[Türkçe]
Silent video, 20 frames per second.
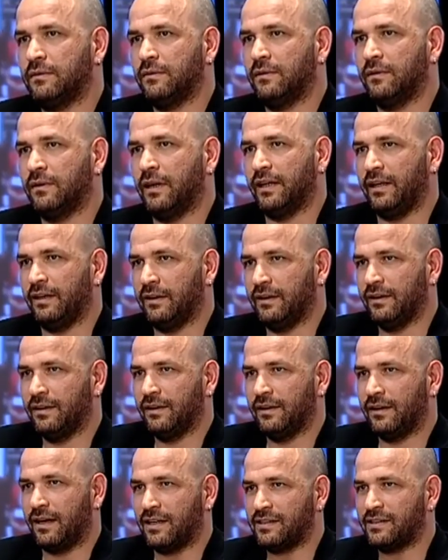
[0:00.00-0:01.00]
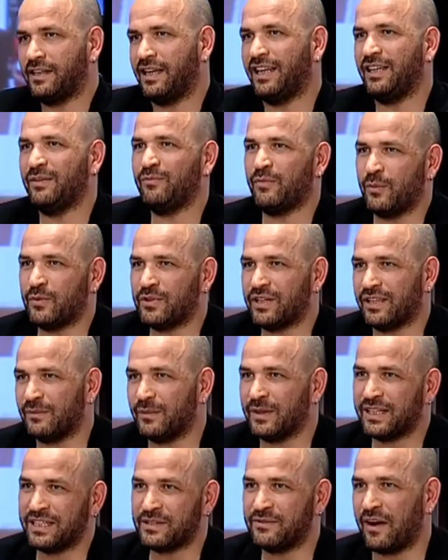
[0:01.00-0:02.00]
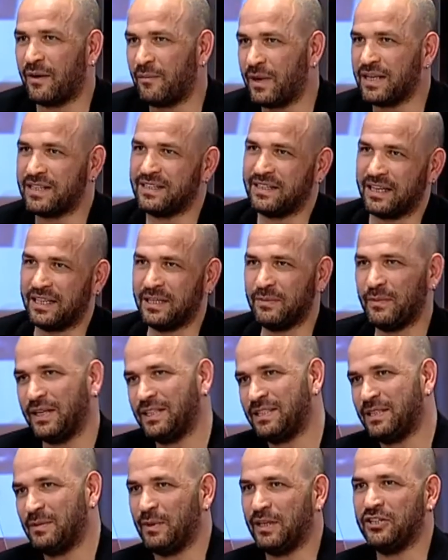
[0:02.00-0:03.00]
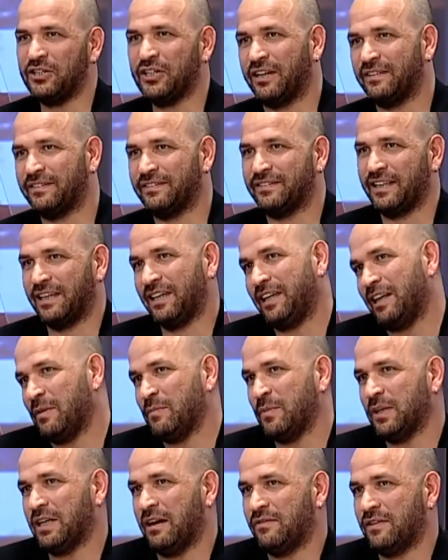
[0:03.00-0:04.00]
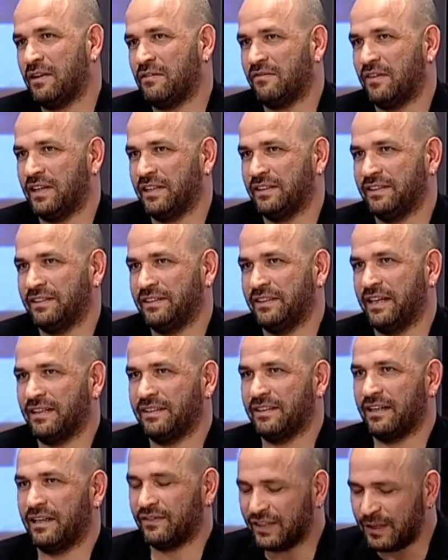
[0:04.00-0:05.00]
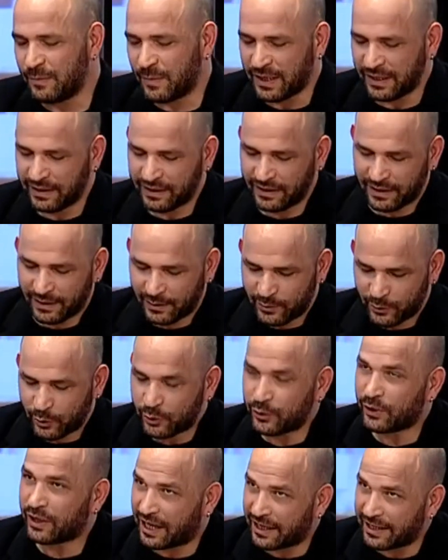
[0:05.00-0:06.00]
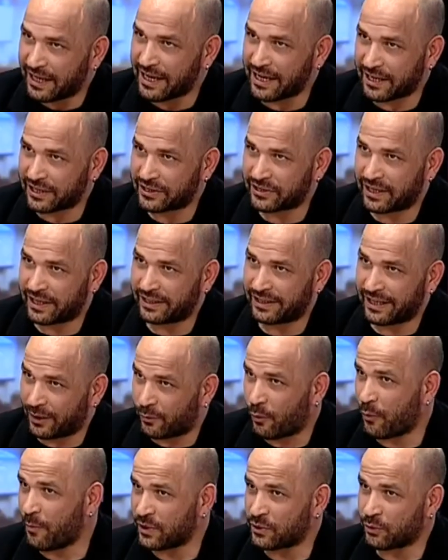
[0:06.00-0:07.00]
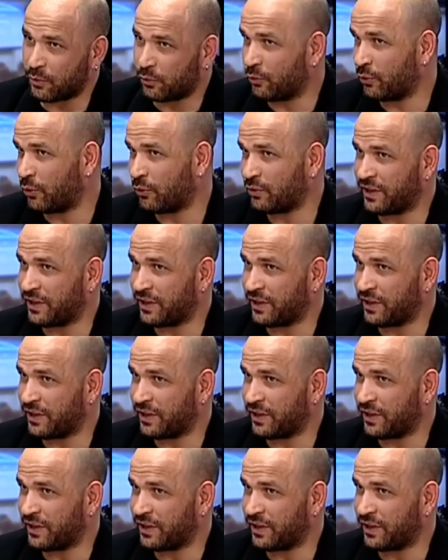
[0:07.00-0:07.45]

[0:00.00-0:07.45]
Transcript: Hani askere gitmemiş adama kız vermezler gibi eski bilinçaltından gelen bir kavram vardır diğer tarafta ama çocuklar ergen yaşlarda yani 15-14